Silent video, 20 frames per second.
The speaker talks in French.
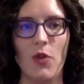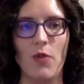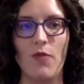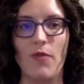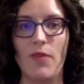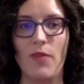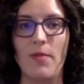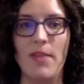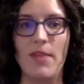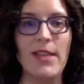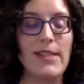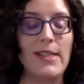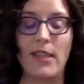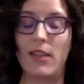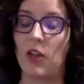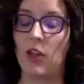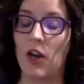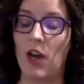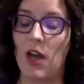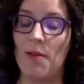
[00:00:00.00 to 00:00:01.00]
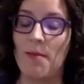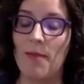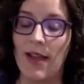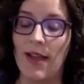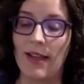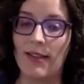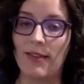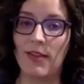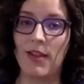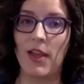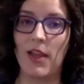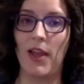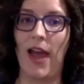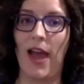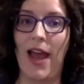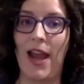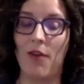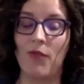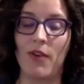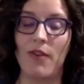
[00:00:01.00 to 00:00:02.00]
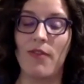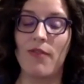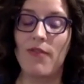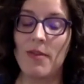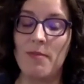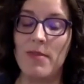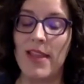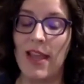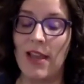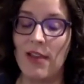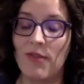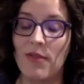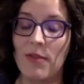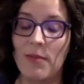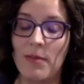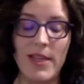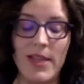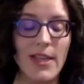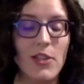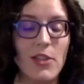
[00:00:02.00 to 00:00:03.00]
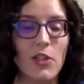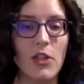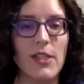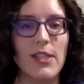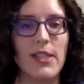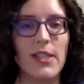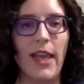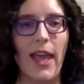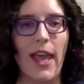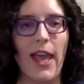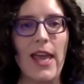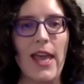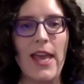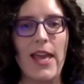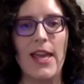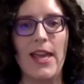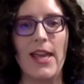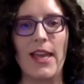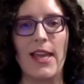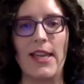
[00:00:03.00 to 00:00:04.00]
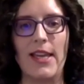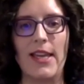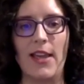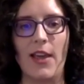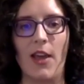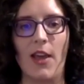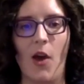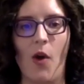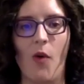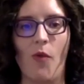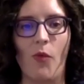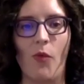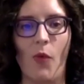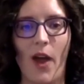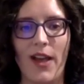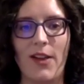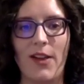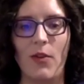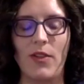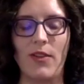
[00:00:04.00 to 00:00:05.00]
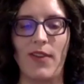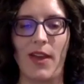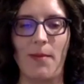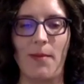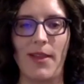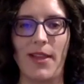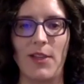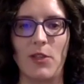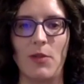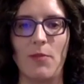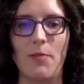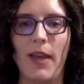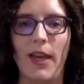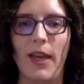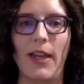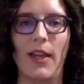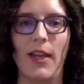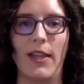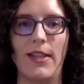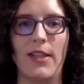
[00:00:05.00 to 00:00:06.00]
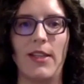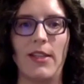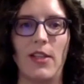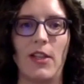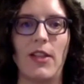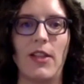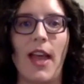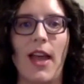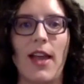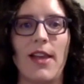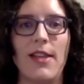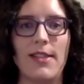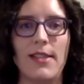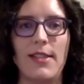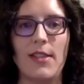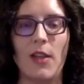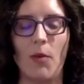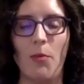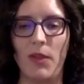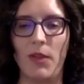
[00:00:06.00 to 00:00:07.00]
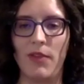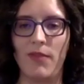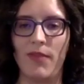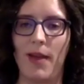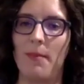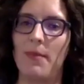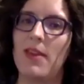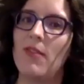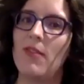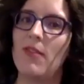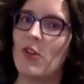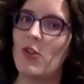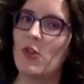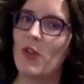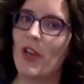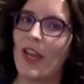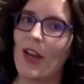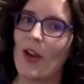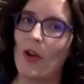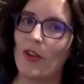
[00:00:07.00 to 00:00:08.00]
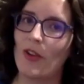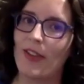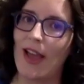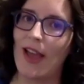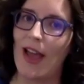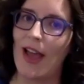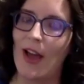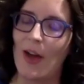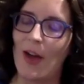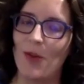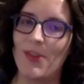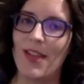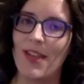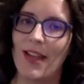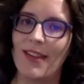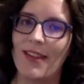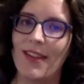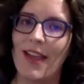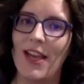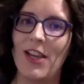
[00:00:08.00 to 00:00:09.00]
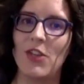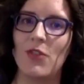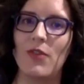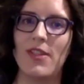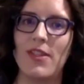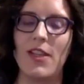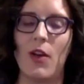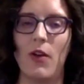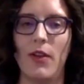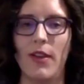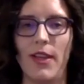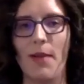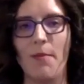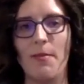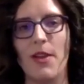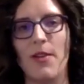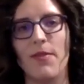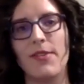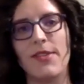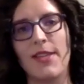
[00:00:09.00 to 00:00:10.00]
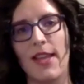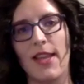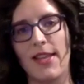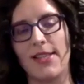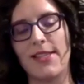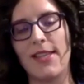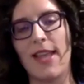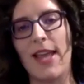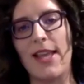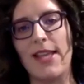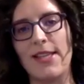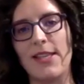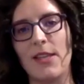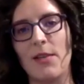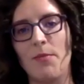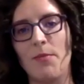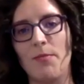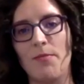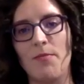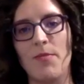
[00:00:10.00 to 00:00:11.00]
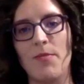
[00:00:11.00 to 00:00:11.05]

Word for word: une féministe. C'est un roman euh, à la fois féminin et féministe, je dirais. Et euh, on voit qu'on est vraiment dans une période de transition pour les femmes qui va durer longtemps, hein, on s'entend. Je veux dire, on est en 1916,